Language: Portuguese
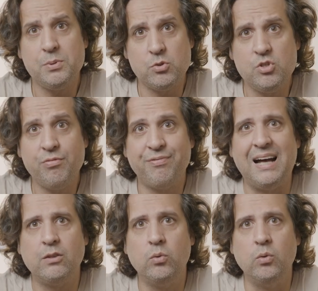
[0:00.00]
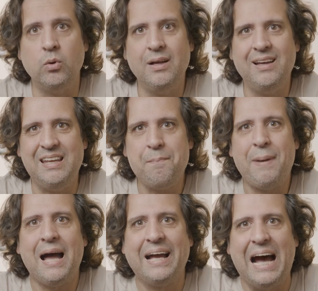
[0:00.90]
As pessoas de fato
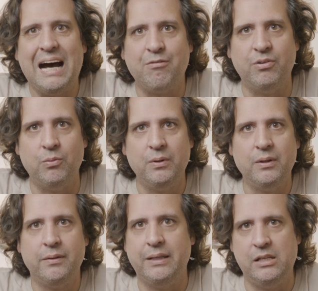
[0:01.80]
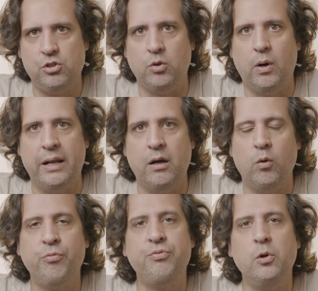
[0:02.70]
embarcavam na história.
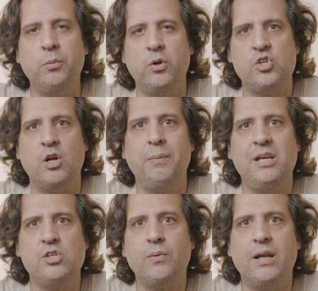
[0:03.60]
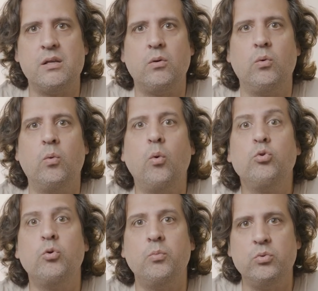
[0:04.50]
O filme originalmente não era O
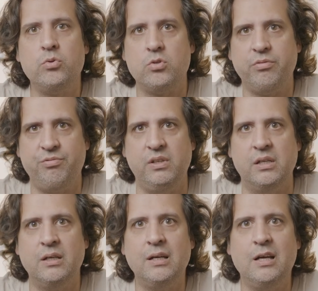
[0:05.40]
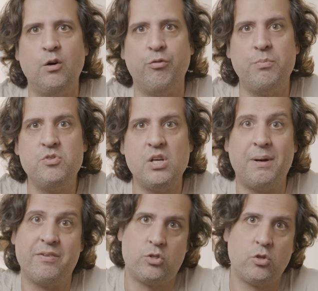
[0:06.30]
Outro Mundo de Sofia. O filme se
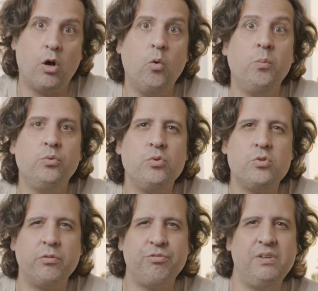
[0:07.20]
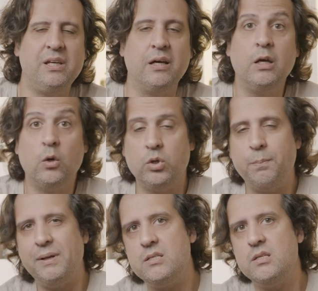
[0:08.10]
chamava só O Mundo de Sofia, o que
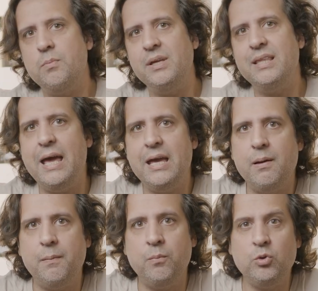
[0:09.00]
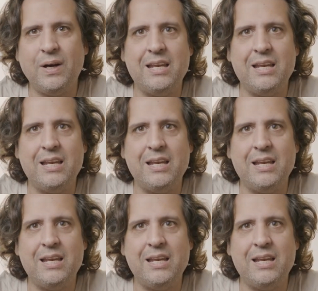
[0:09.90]
parecia uma ideia muito